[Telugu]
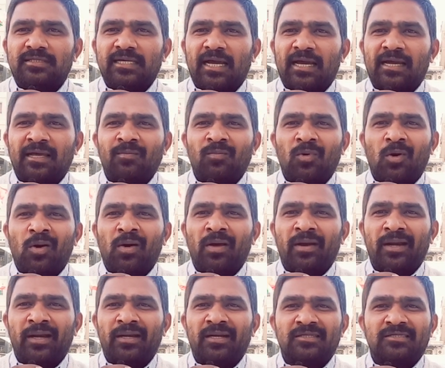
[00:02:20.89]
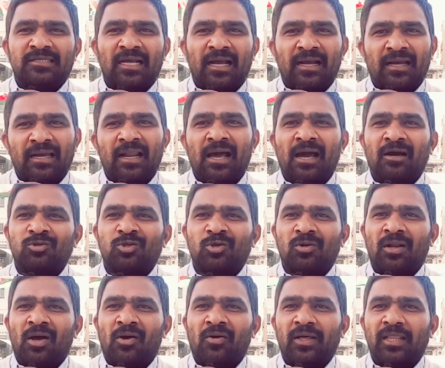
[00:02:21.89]
జగన్మోహన్ రెడ్డి
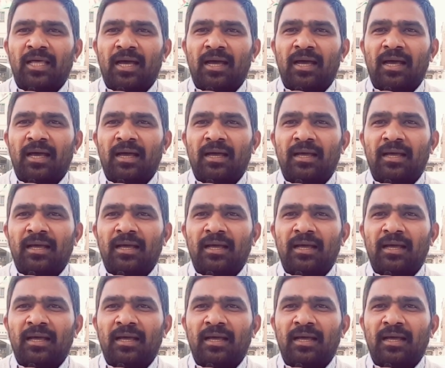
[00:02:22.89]
చంకనాకుతున్నావు కదా